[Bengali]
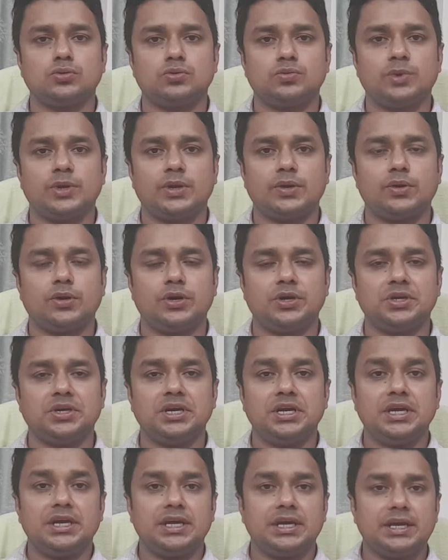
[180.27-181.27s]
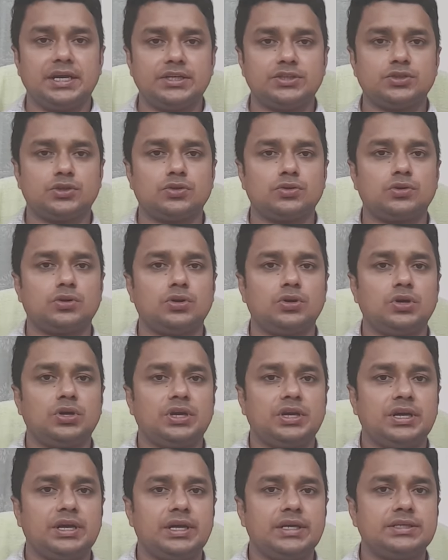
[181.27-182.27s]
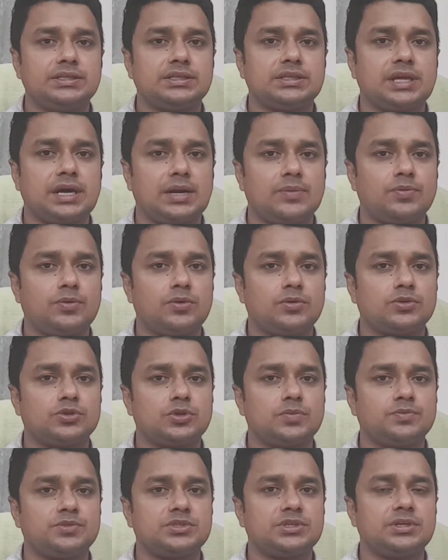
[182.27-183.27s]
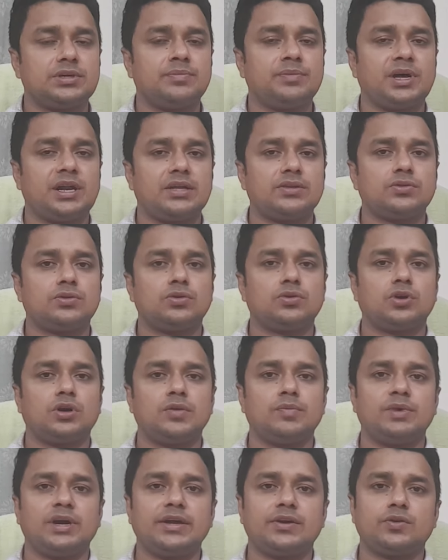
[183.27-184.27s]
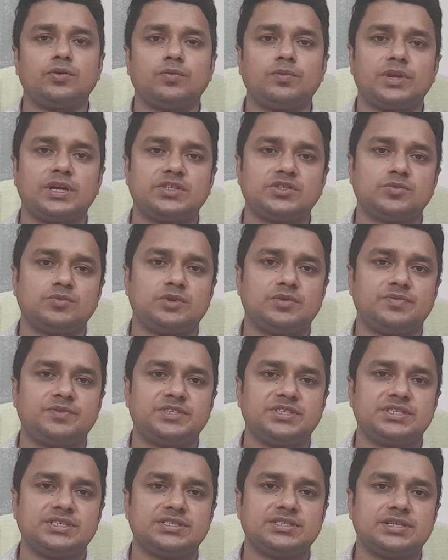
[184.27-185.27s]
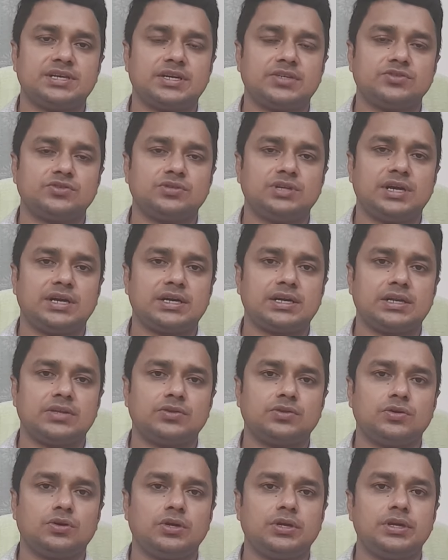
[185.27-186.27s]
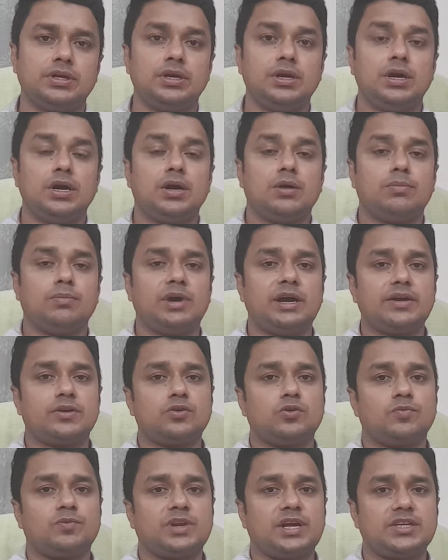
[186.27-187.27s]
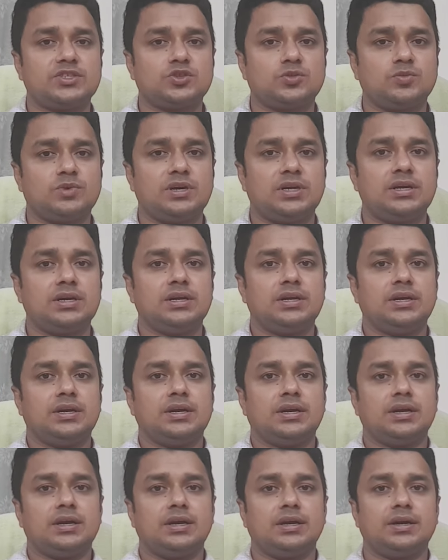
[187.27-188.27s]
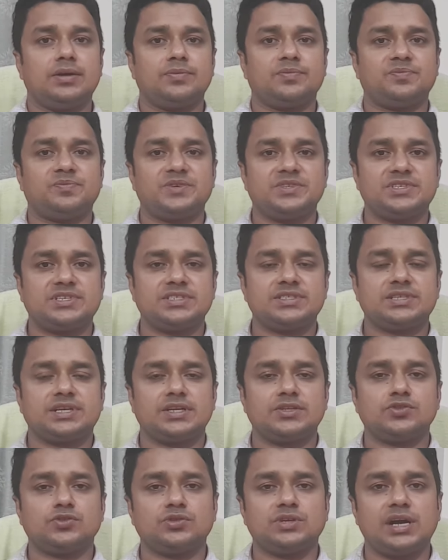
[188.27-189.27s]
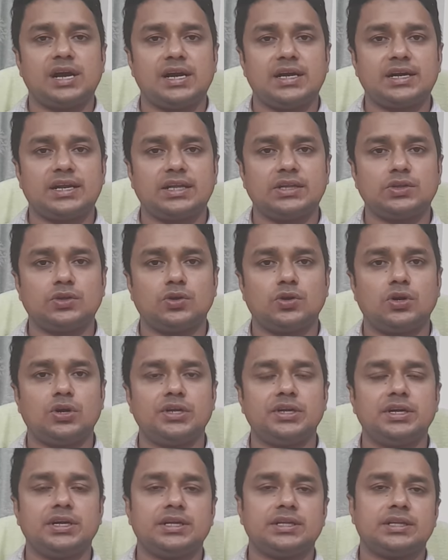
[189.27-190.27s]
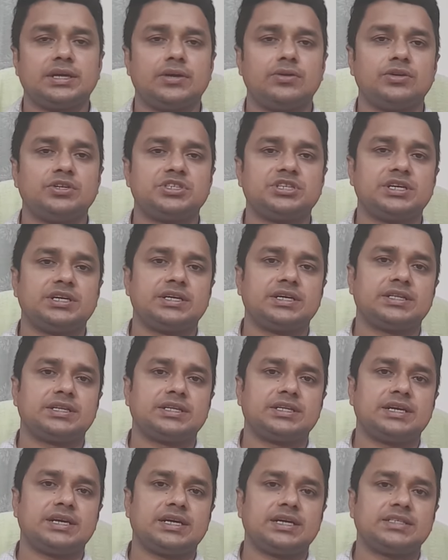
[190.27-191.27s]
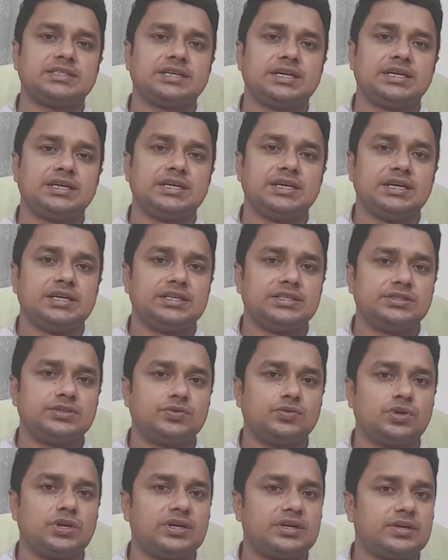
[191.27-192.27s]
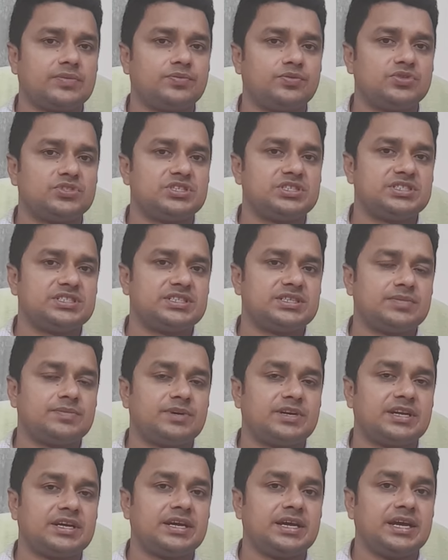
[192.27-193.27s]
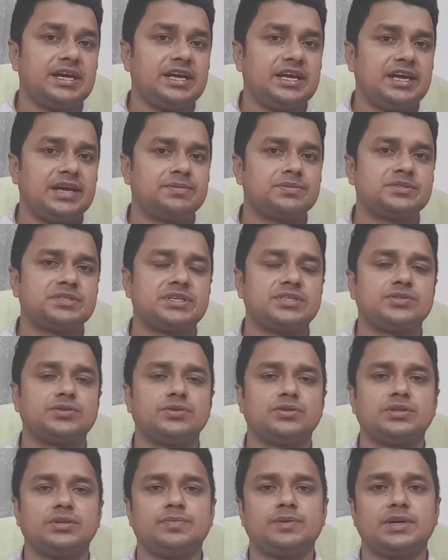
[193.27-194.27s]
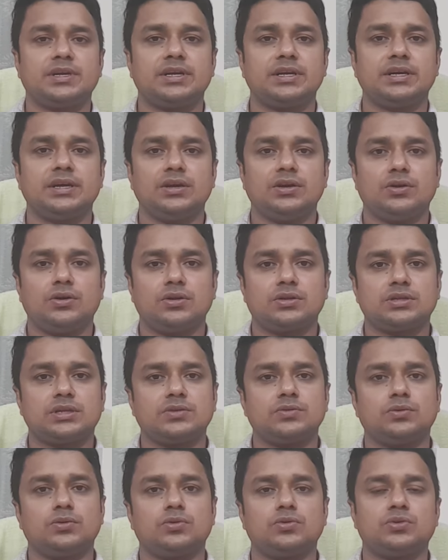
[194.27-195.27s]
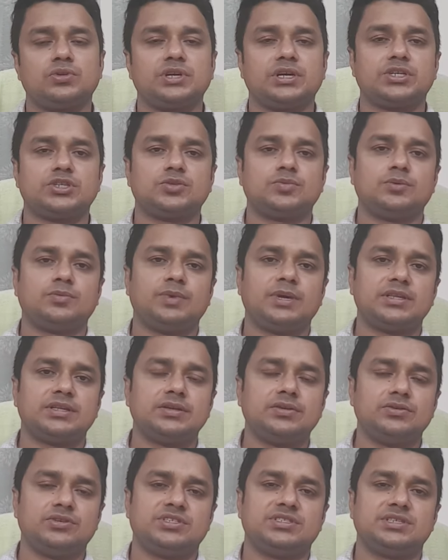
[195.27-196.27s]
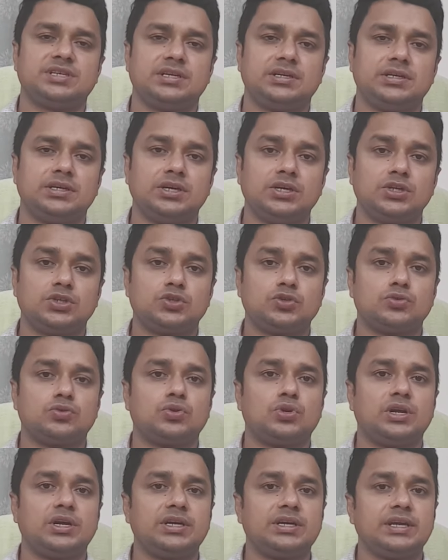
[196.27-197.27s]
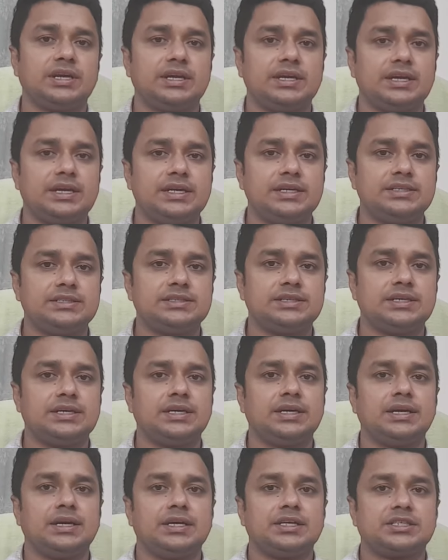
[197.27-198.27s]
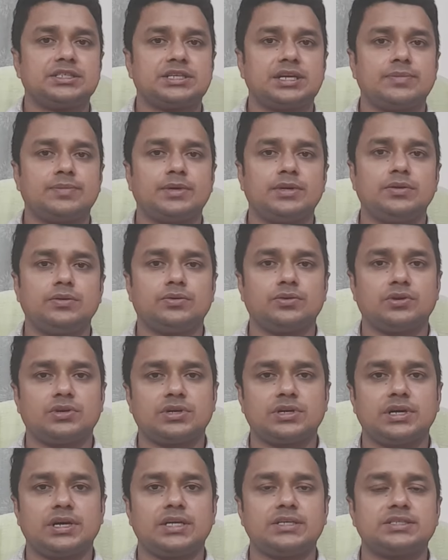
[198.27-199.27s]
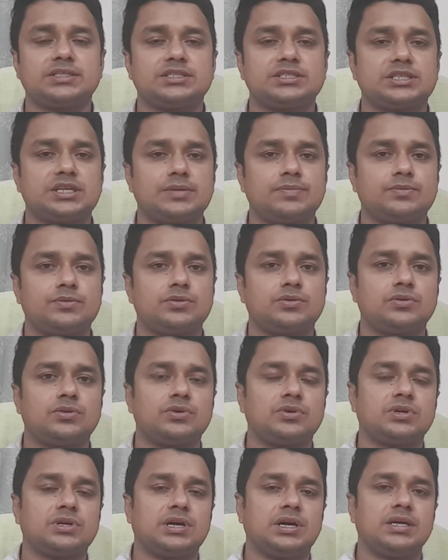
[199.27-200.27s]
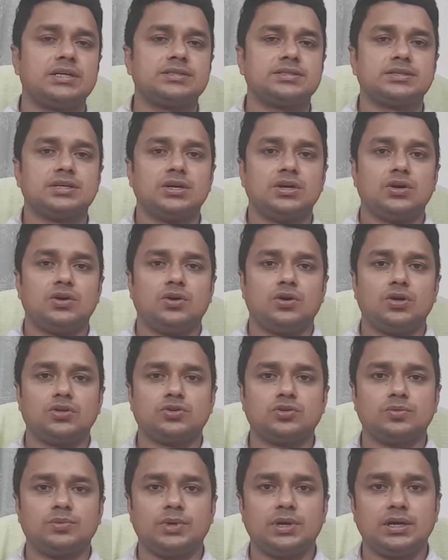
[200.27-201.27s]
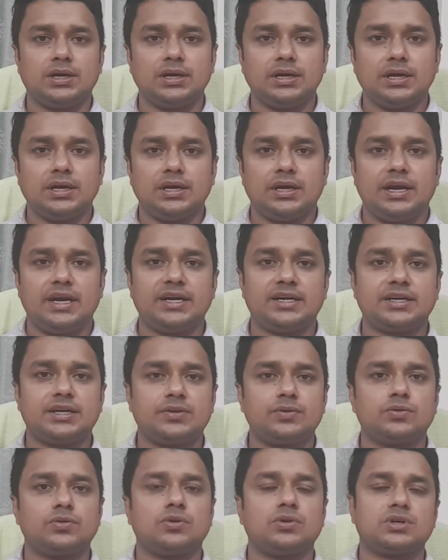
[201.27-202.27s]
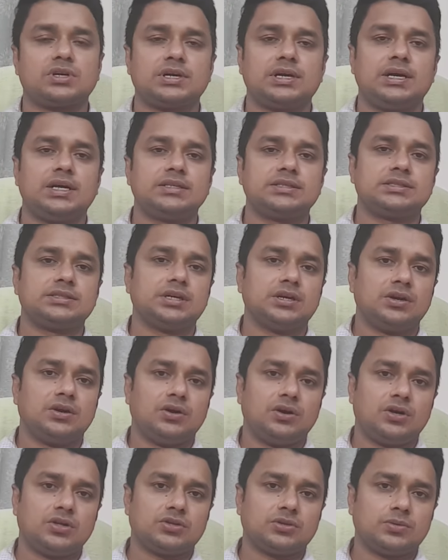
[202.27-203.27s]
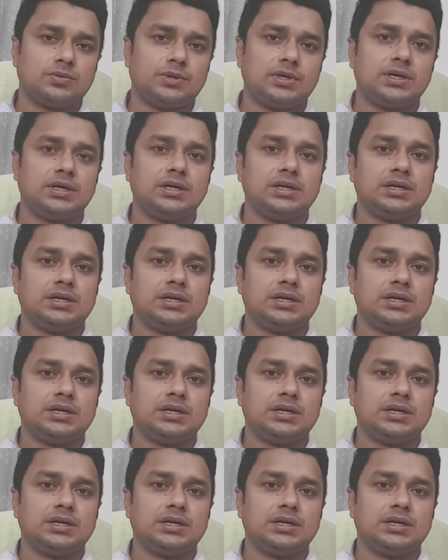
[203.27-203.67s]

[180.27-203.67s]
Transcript: দুধ বের হয় এই জন্য এই যে তারপর সবচেয়ে মারাত্মক হয় মাইক্রোপ্লাজমা পিসিস দ্বারা যদি আক্রান্ত হয় মাইক্রোপ্লাজমা পিসিস দ্বারা যদি আক্রান্ত হয় তাহলে সেক্ষেত্রে দেখা যায় যে উলানটা পচে যেতে পারে অ্যাবসেস হতে পারে অর্থাৎ গরুটি একসময় বাতিল হয়ে যায় সুতরাং এই যে স্টেপাইলোকক কাজ স্টেপটোকক কাজ অথবা অ্যান্টারোকক্কাস অথবা